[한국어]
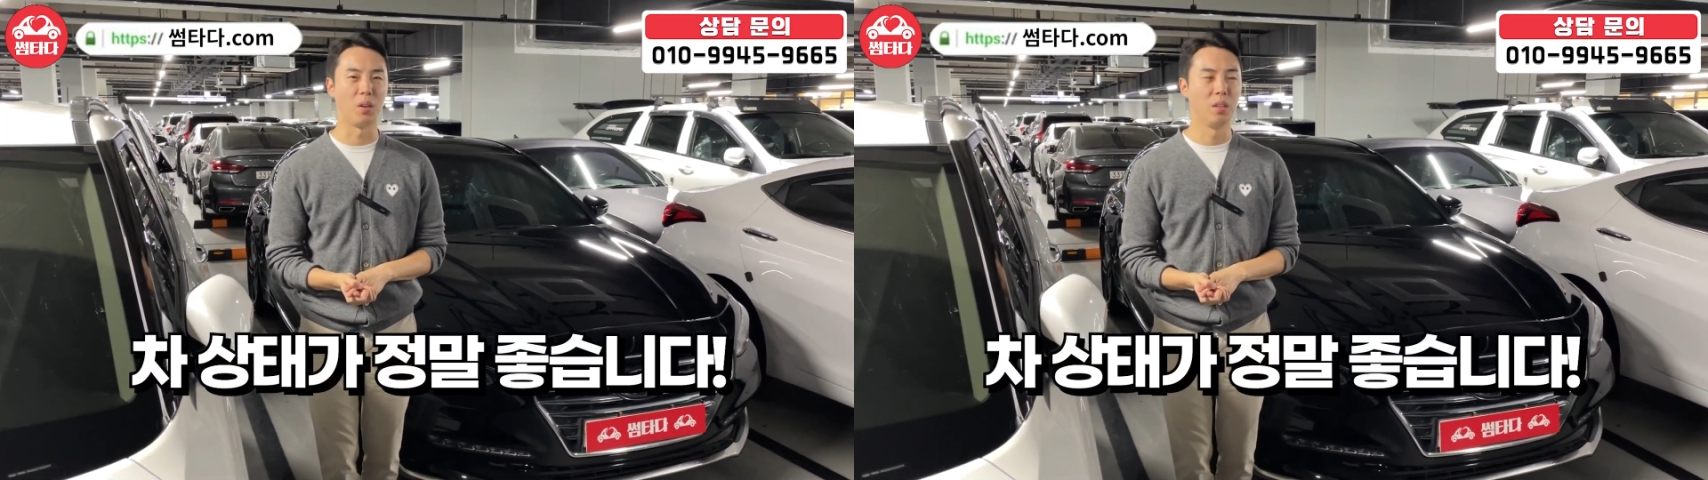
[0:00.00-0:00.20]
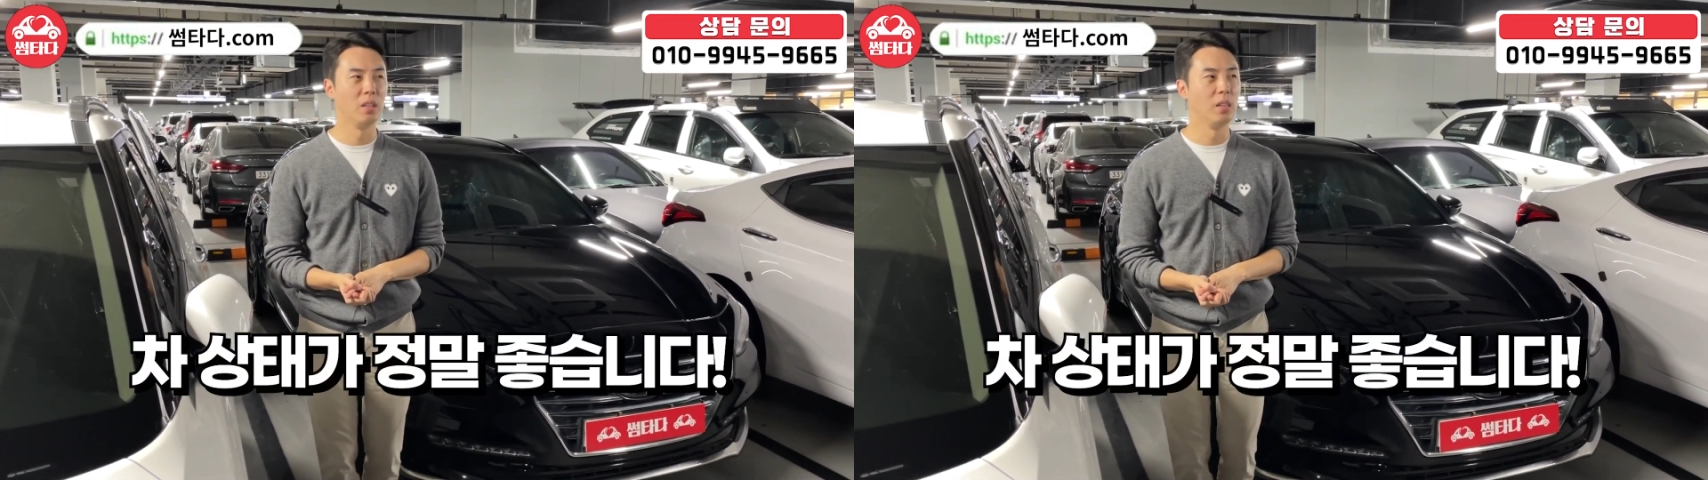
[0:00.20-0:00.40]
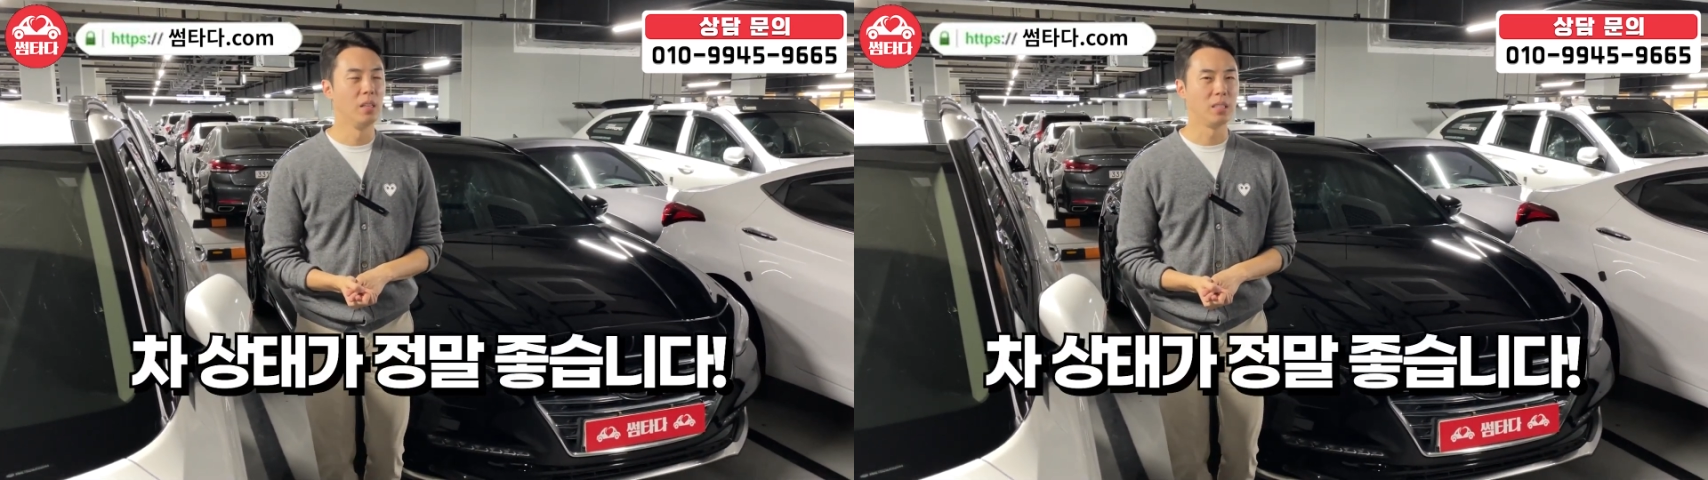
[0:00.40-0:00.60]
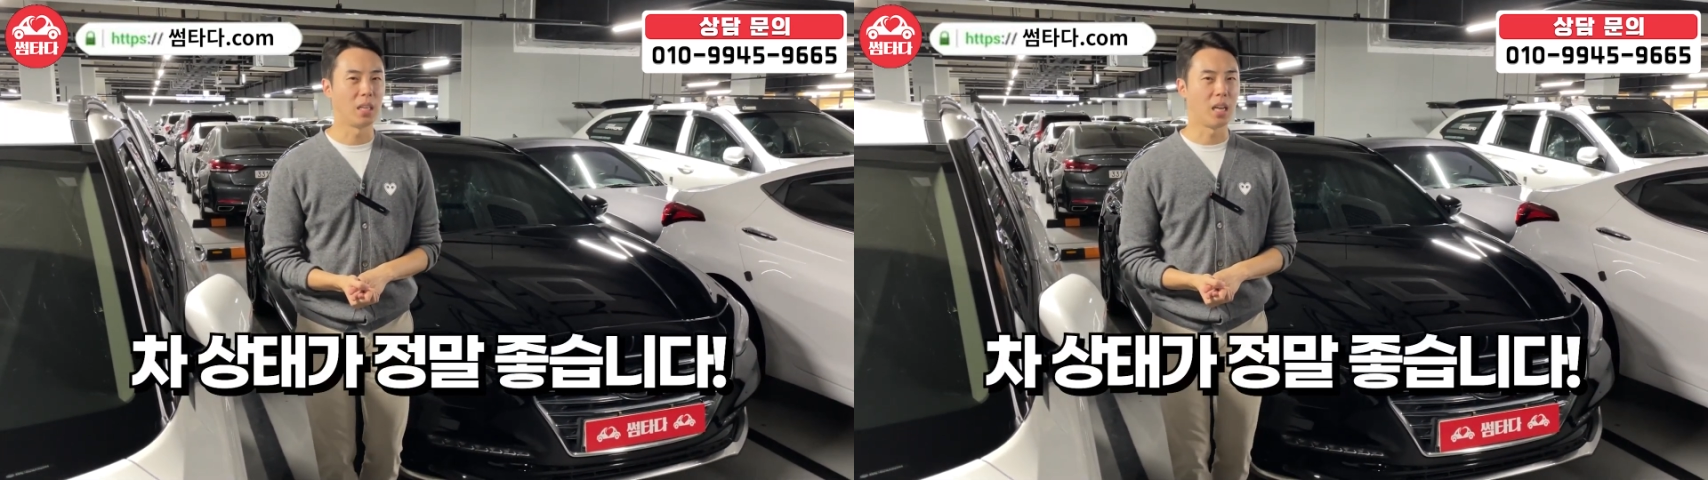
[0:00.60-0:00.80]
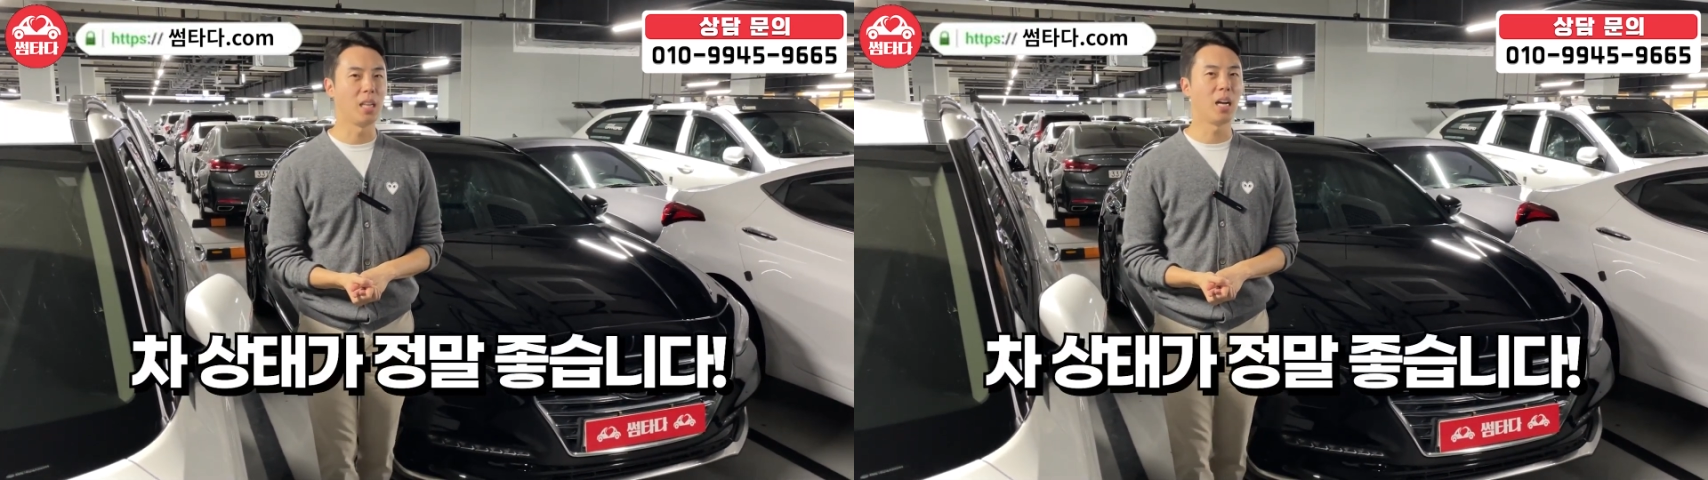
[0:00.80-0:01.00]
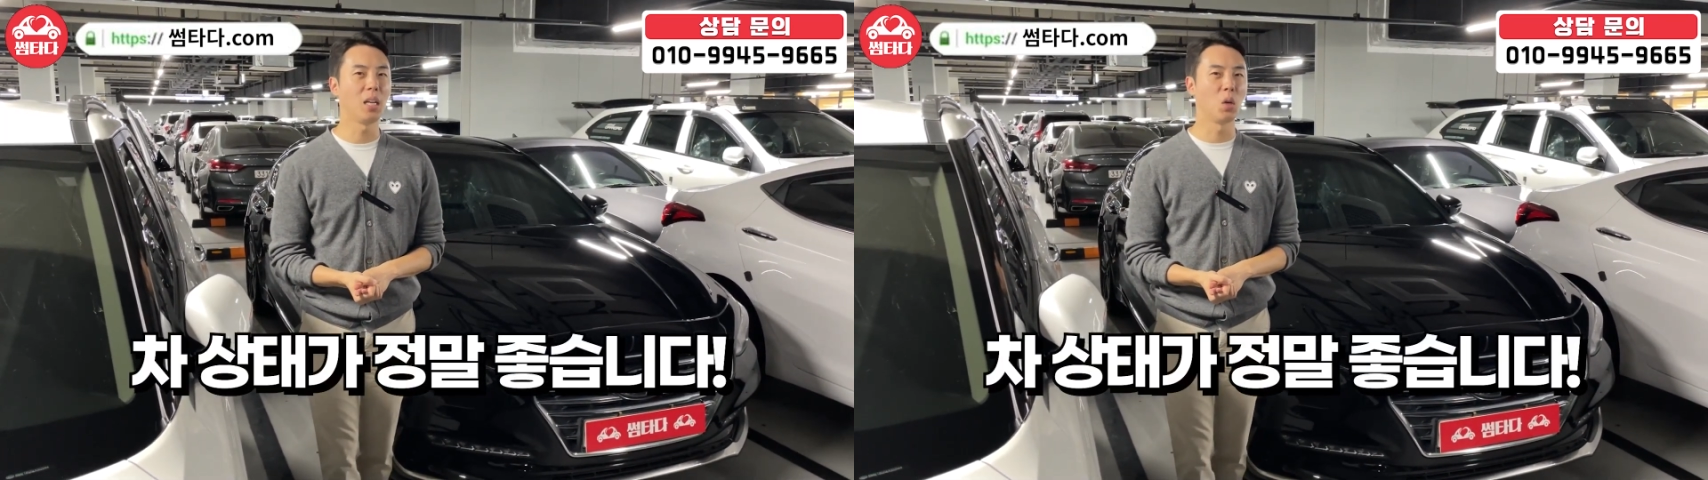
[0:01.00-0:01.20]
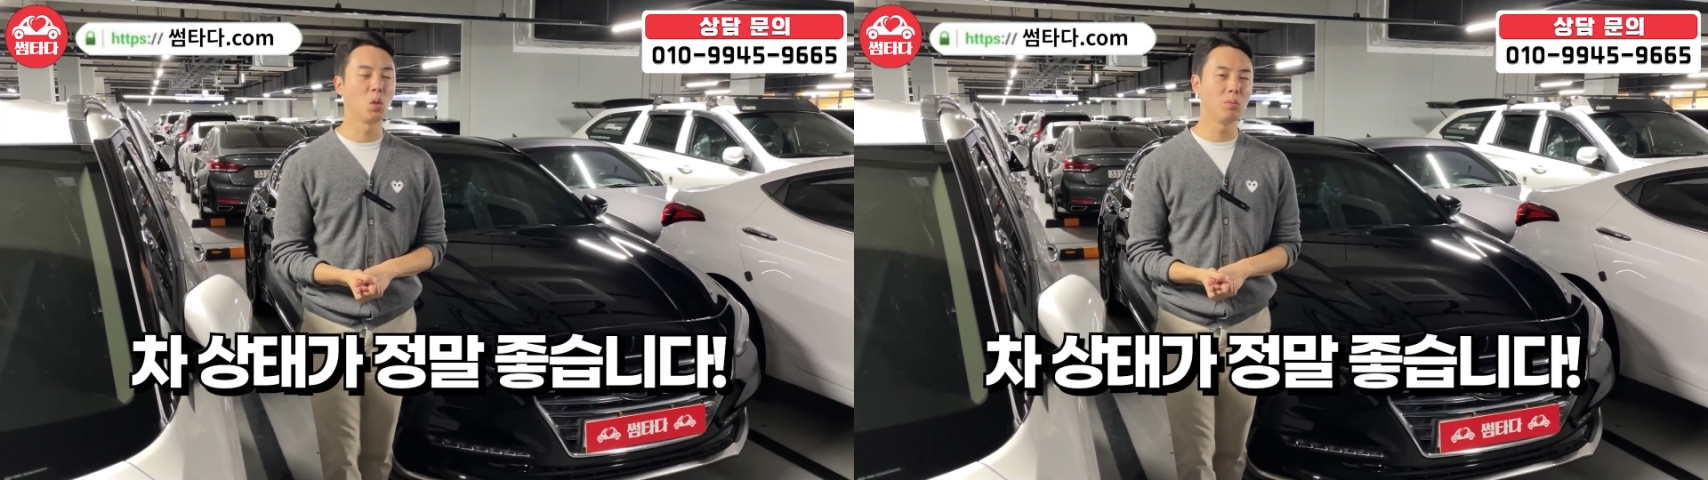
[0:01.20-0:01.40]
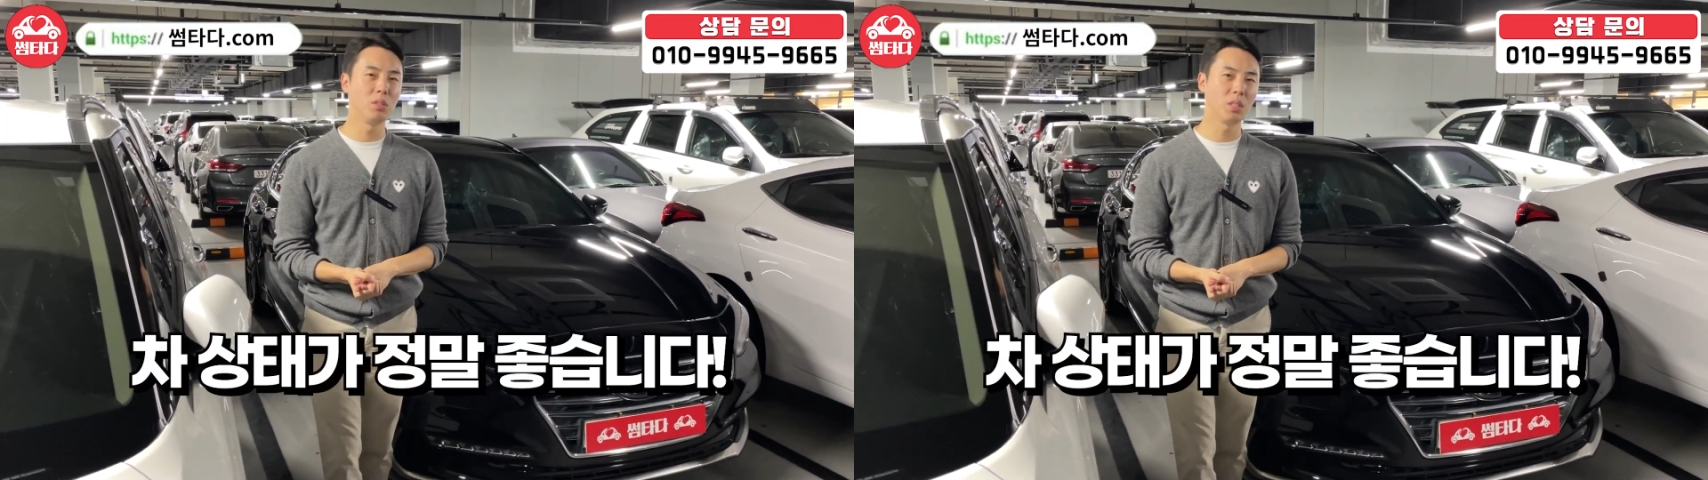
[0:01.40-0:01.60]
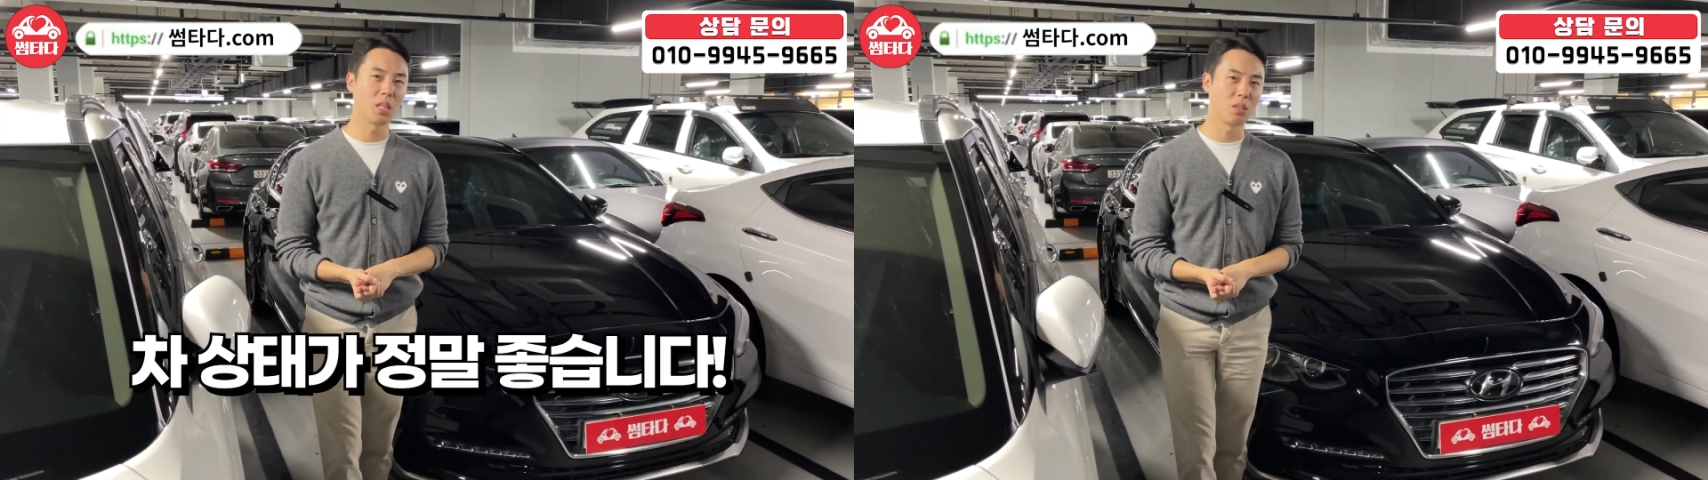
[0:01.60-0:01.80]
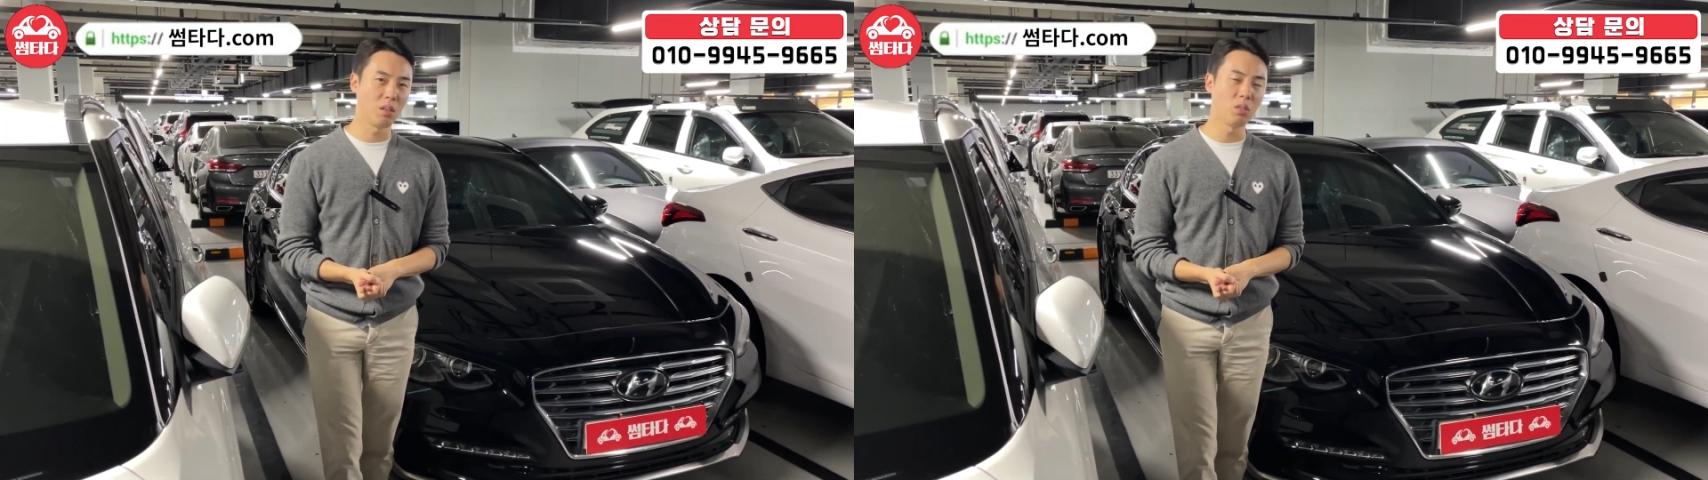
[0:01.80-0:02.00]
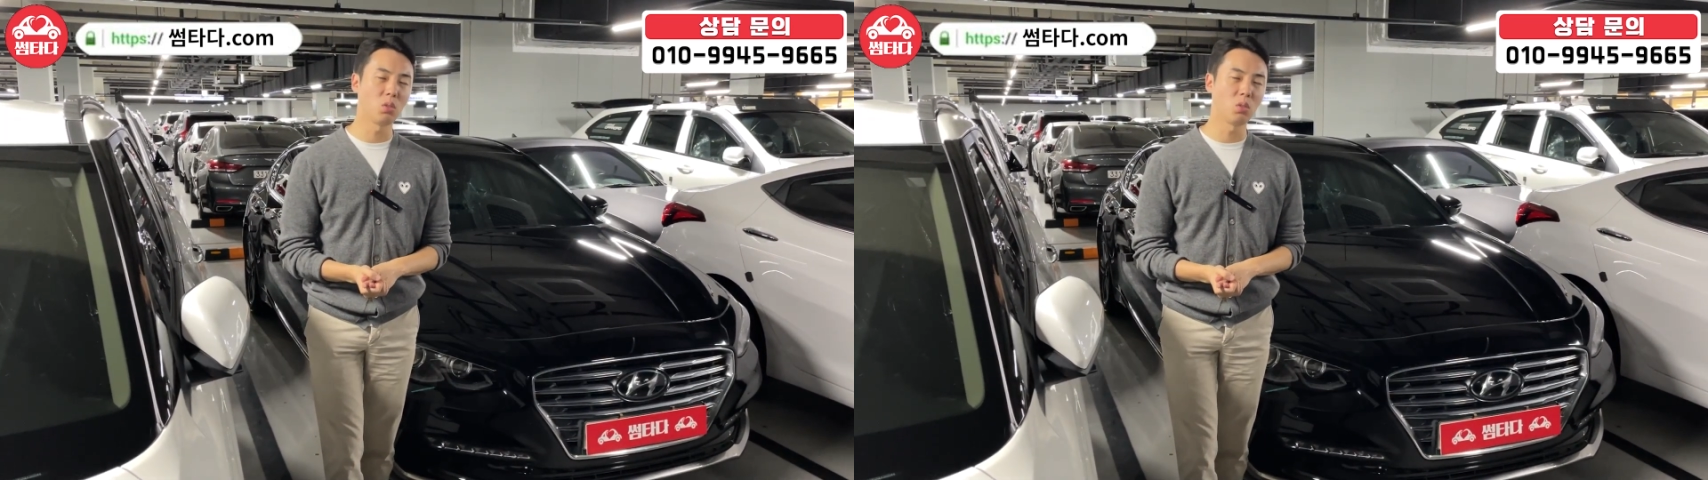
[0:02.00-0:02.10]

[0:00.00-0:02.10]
자 그러니까 게다가 여러분들께서